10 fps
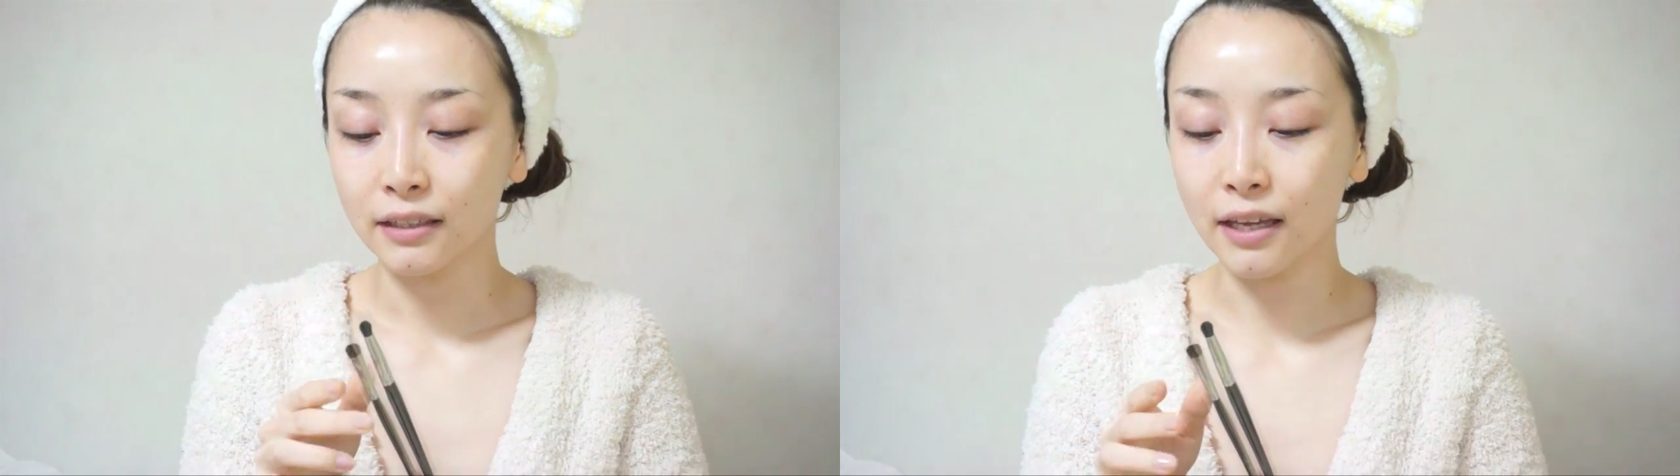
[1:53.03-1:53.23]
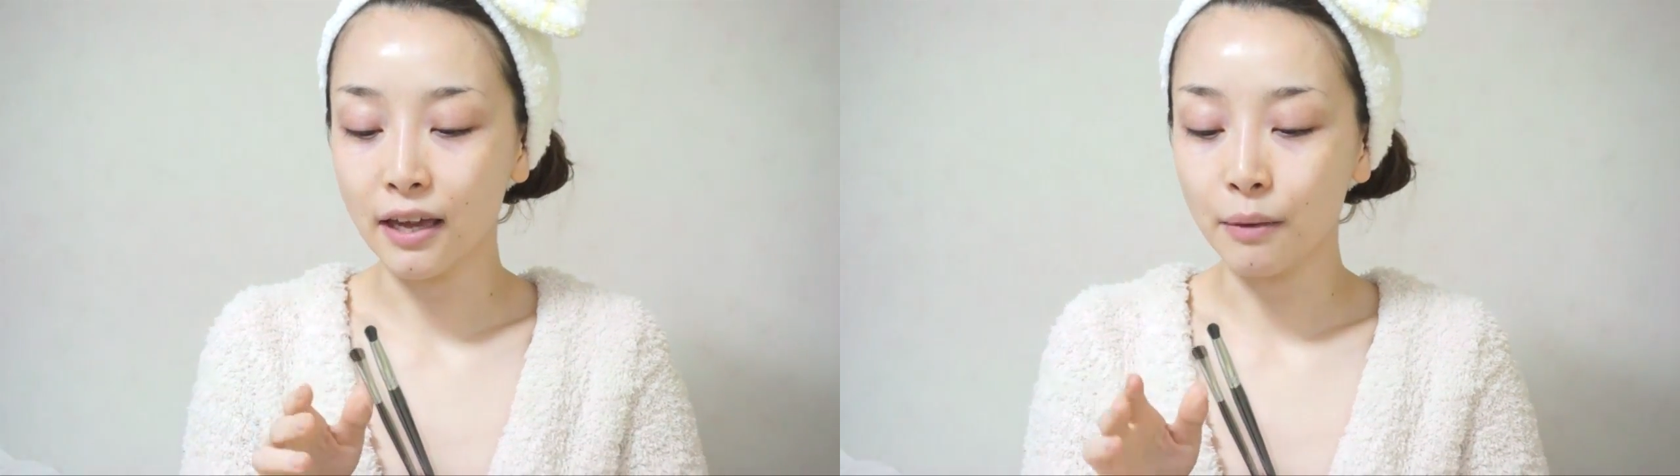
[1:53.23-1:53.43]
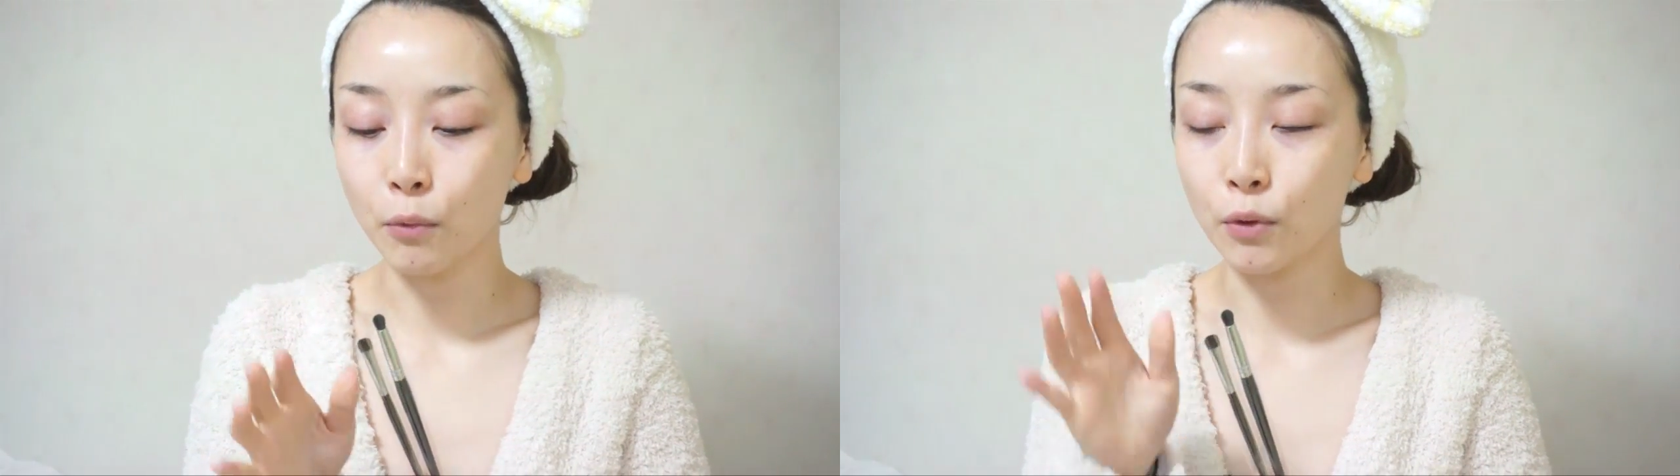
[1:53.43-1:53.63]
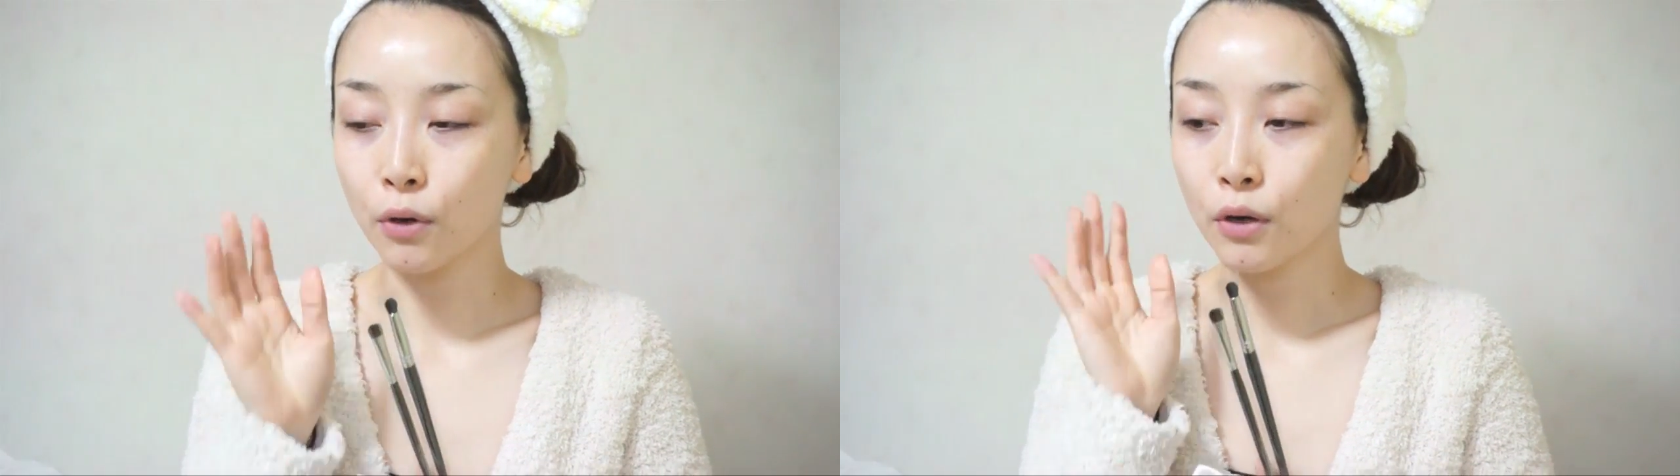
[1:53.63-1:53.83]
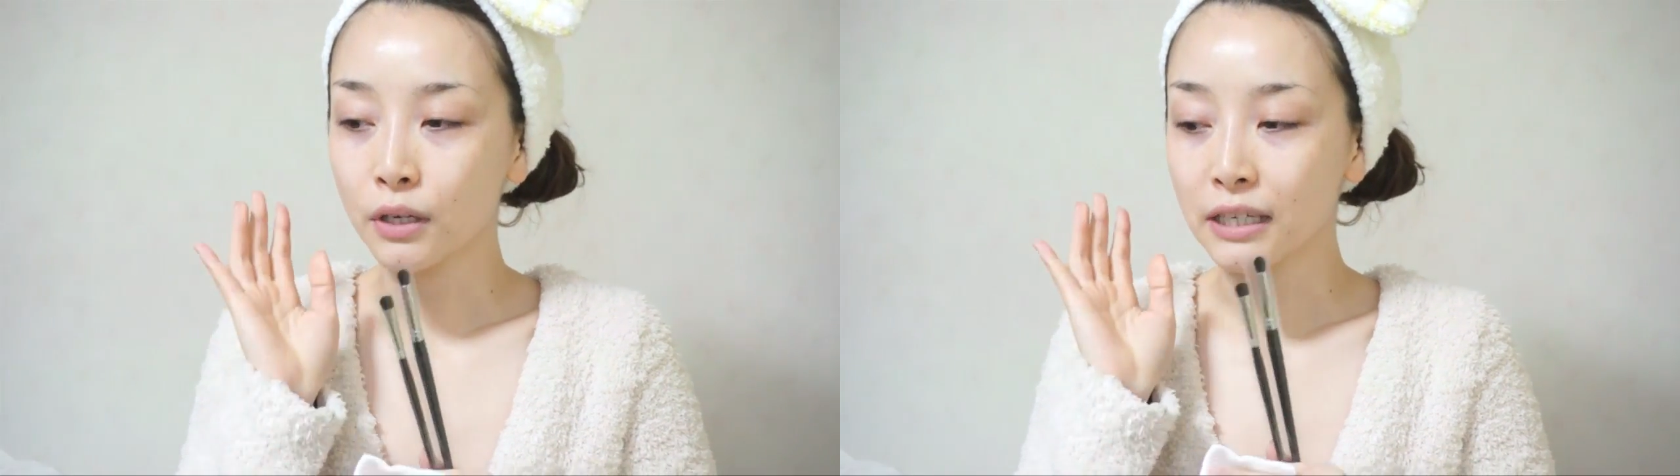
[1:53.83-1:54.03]
でもう
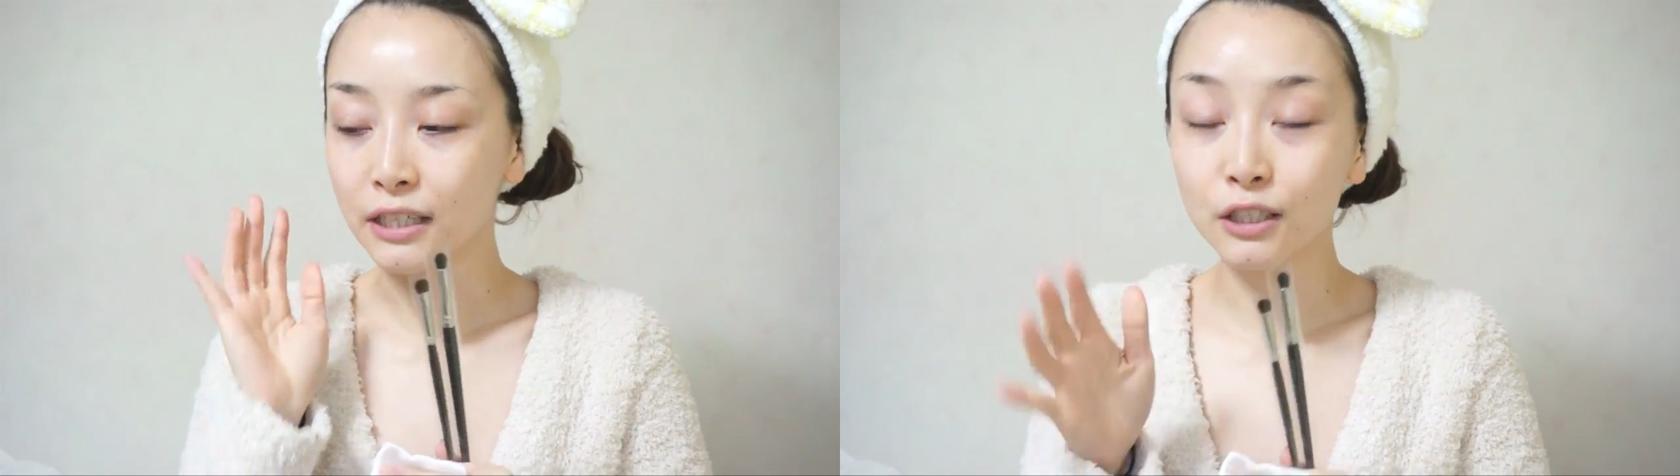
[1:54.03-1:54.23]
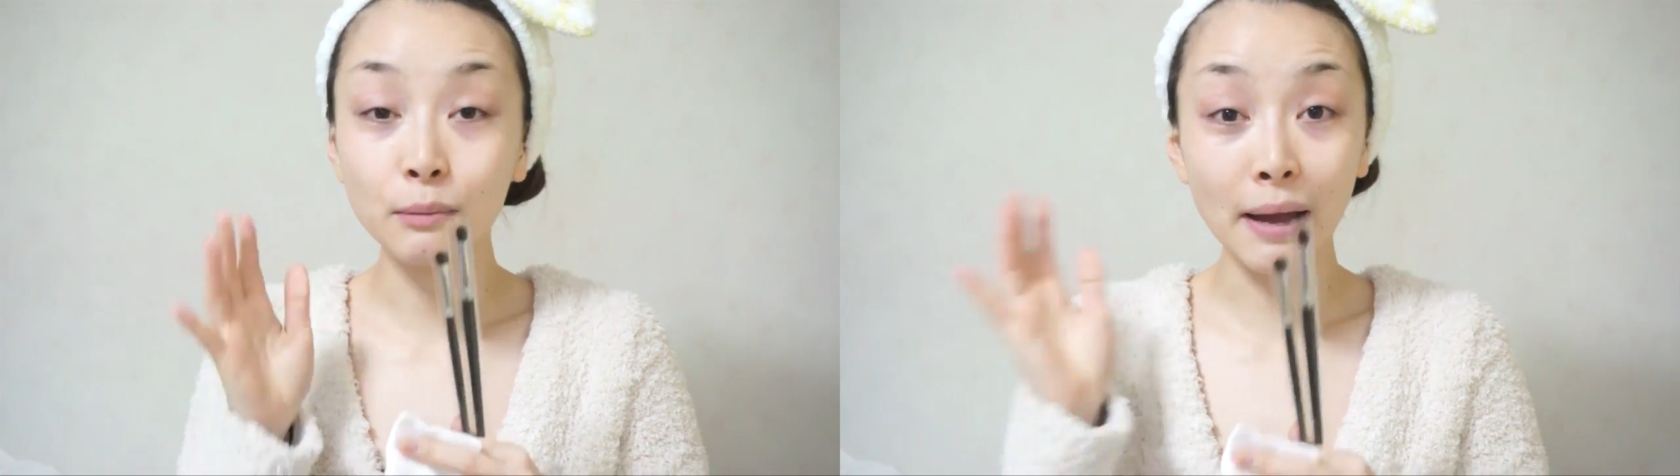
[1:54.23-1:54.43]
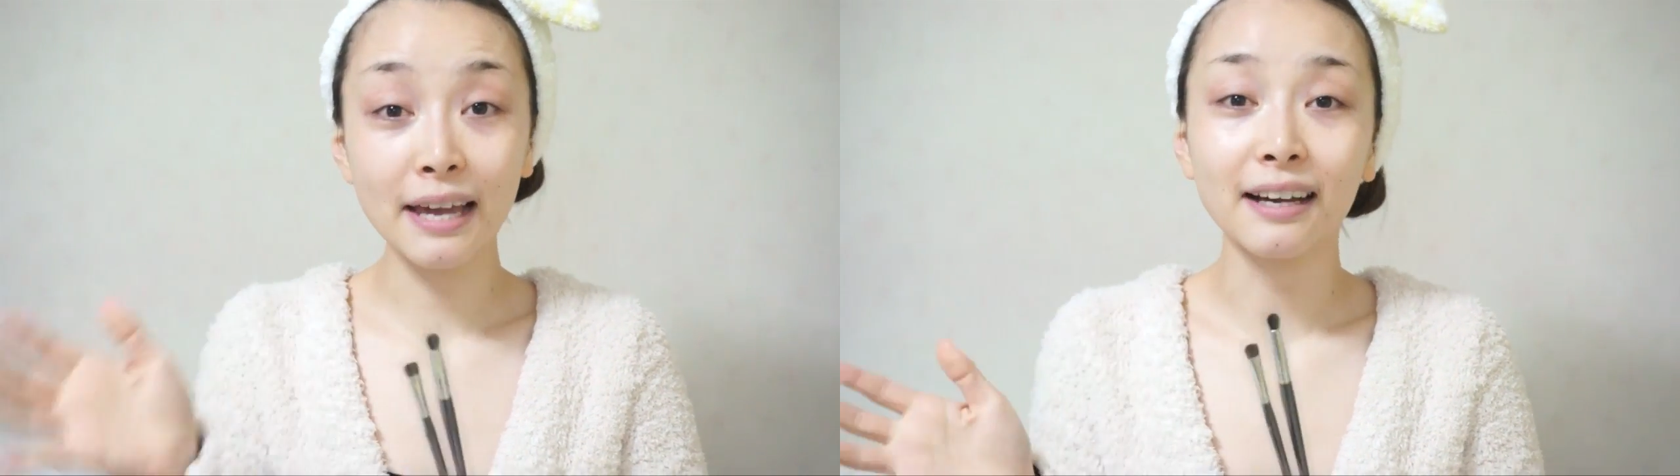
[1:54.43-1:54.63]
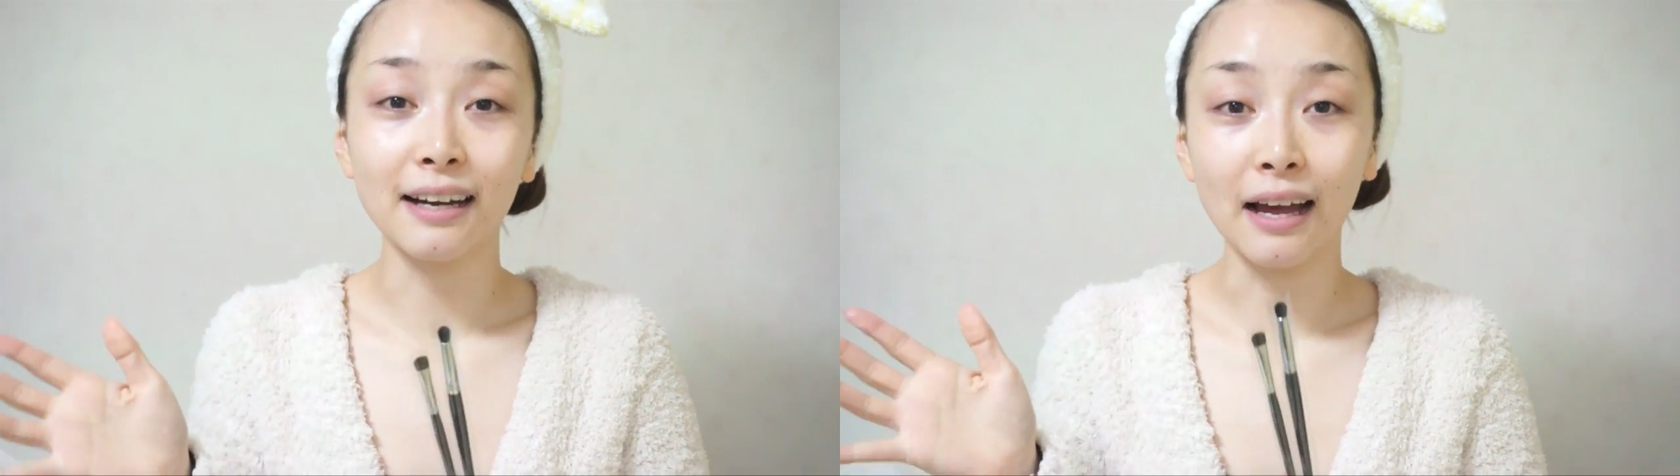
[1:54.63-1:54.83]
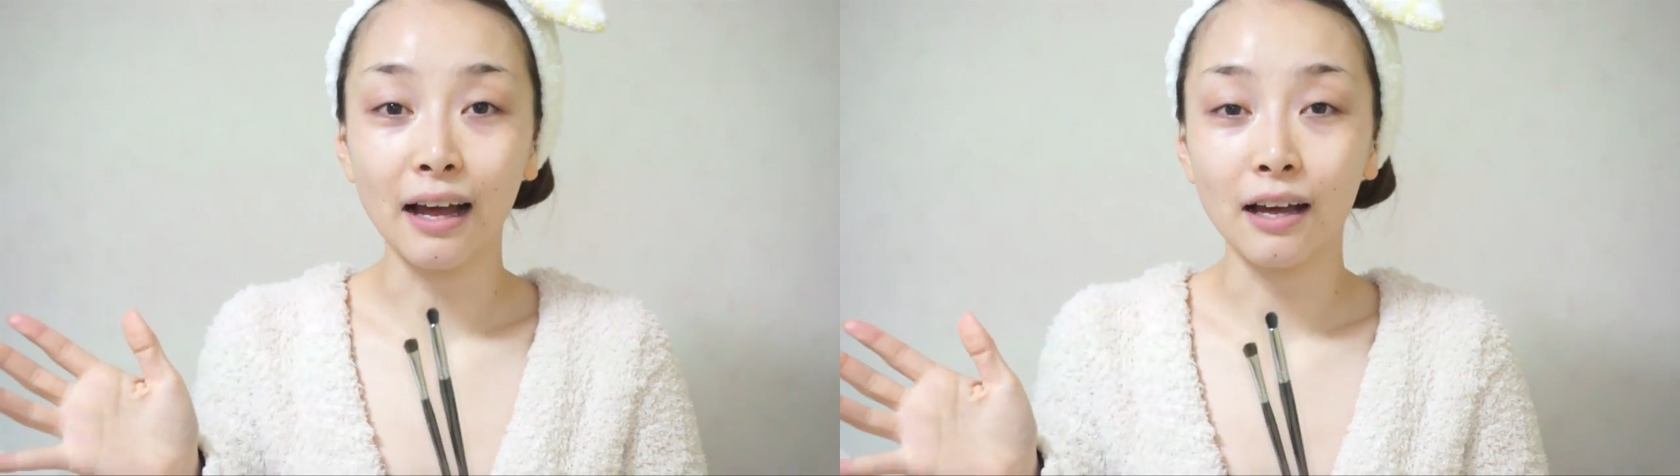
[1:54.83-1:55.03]
行く前か
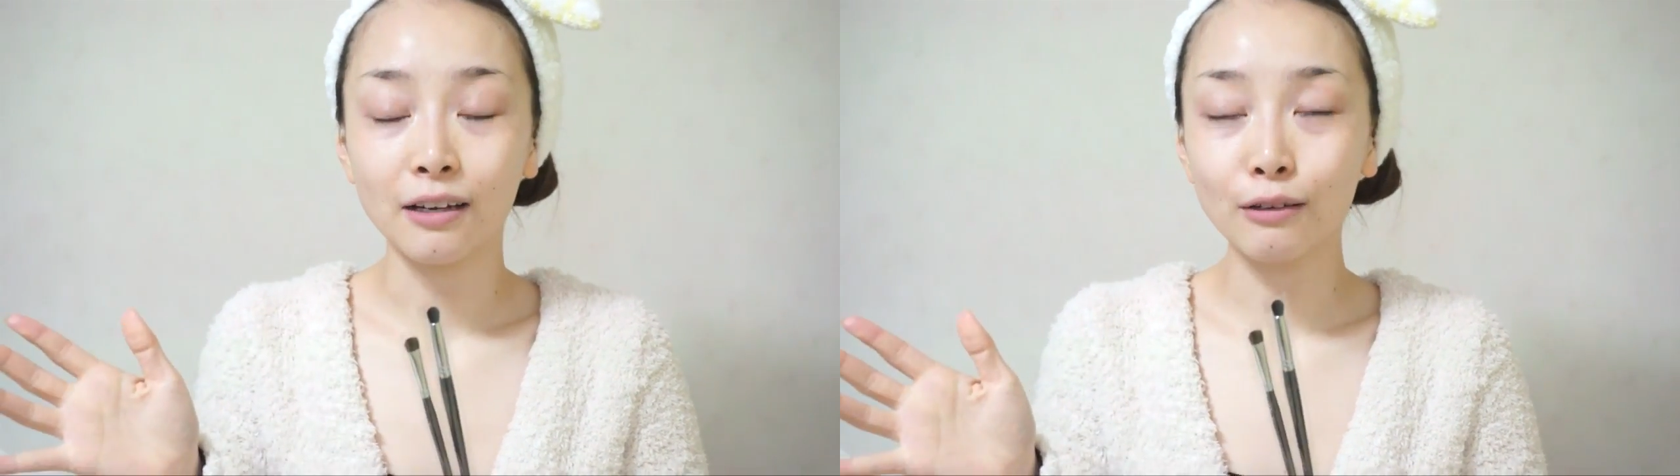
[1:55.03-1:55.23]
ら